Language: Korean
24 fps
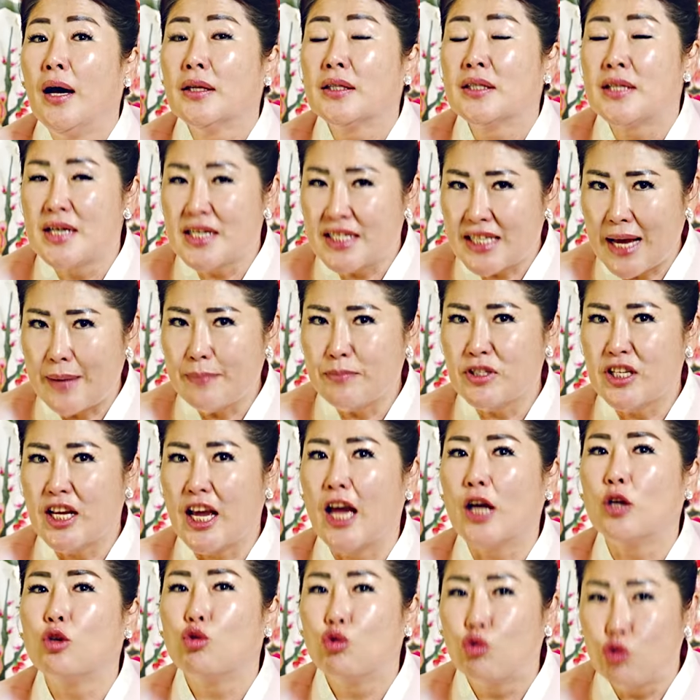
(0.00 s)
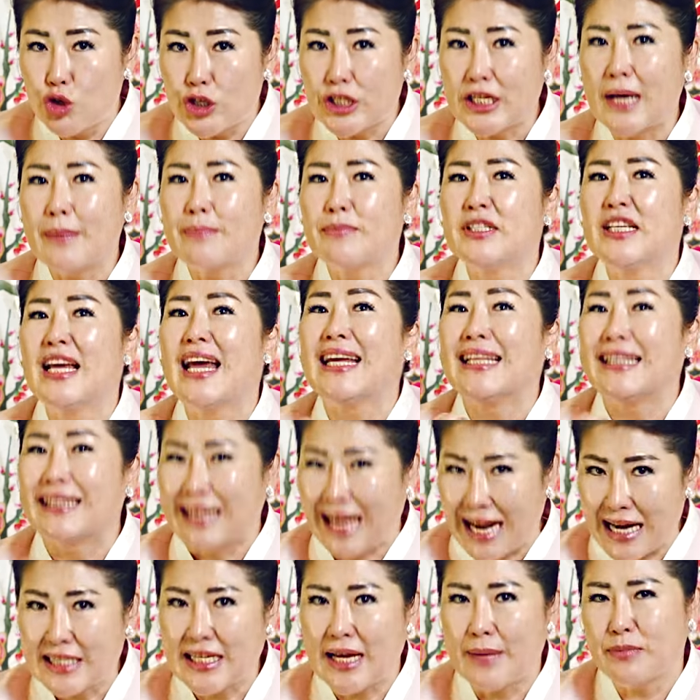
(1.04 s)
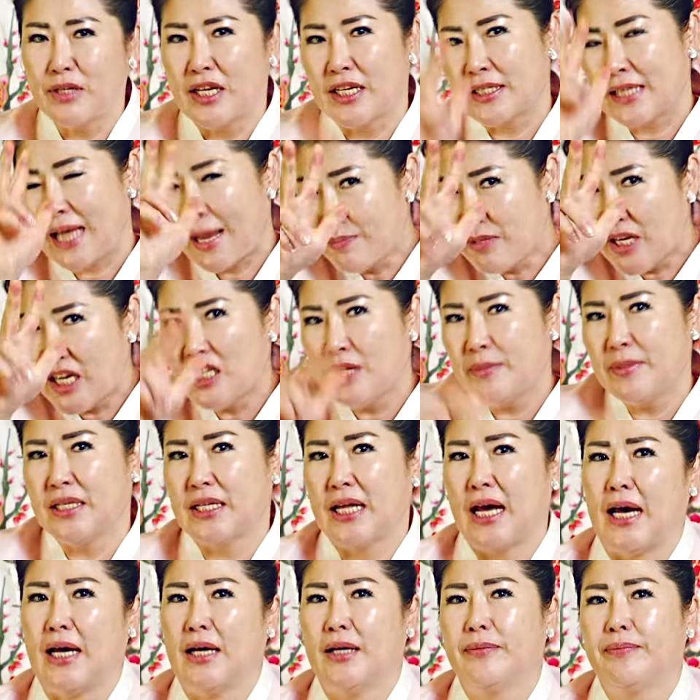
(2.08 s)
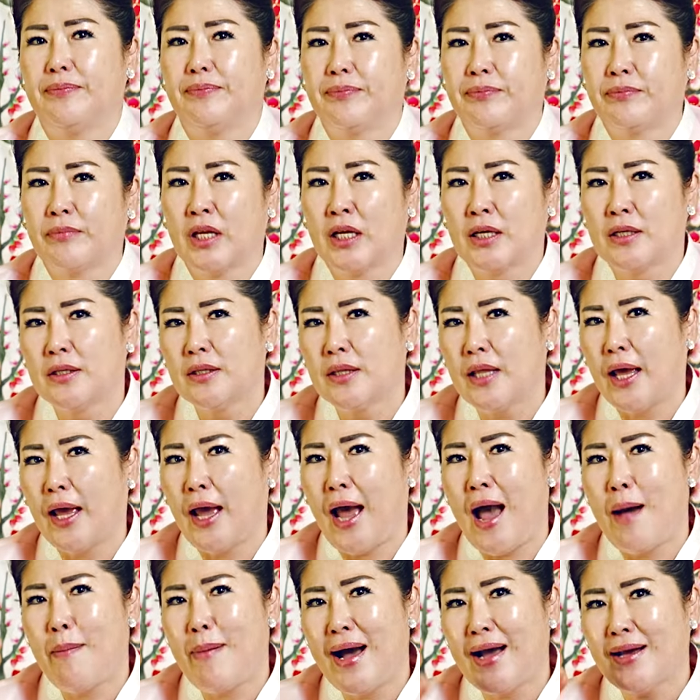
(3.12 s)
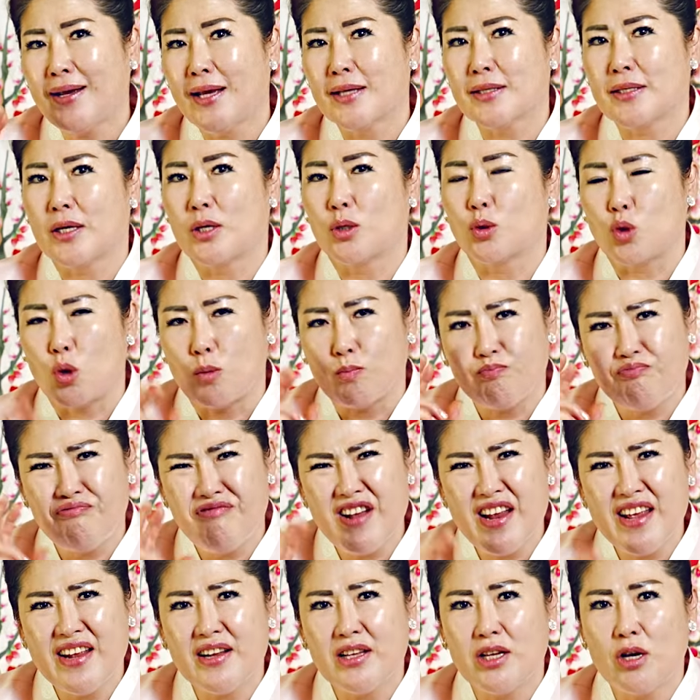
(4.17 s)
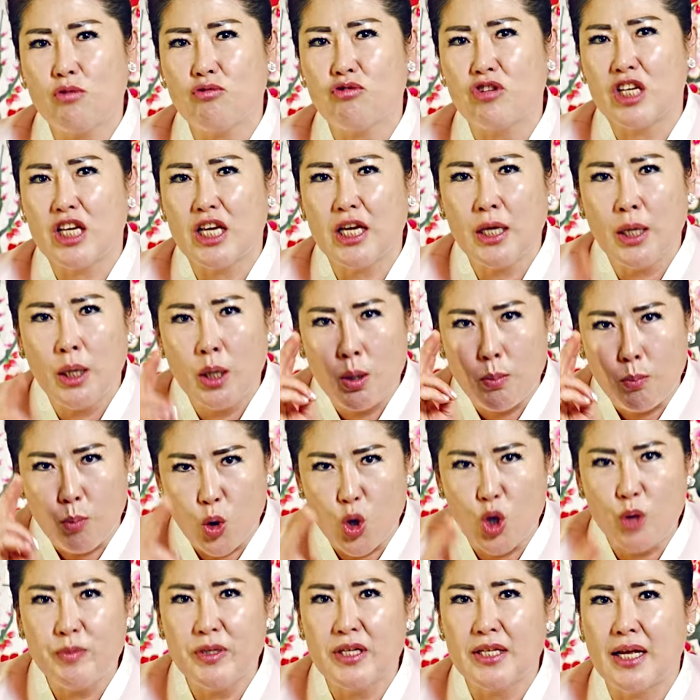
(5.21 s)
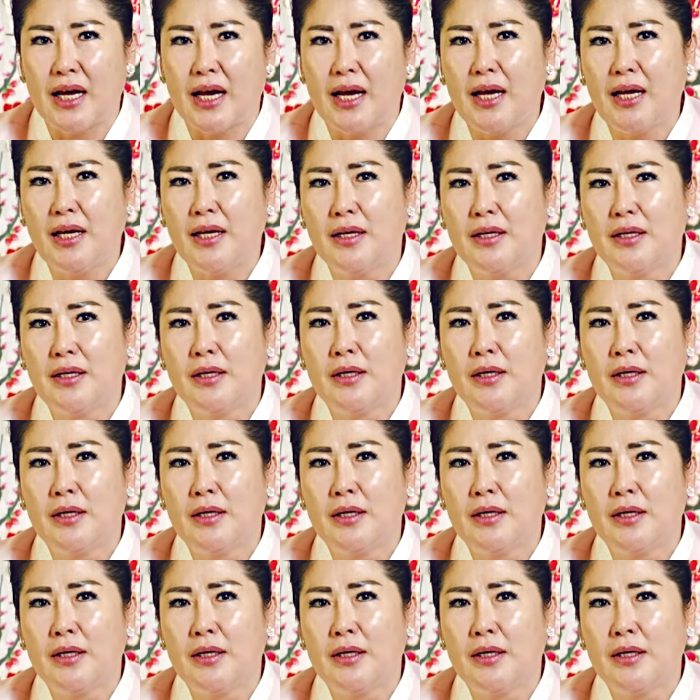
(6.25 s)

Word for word: 들삼재, 눌삼재, 날삼재 3년입니다 근데 하반기에서는 좀 풀리는 형국이 보입니다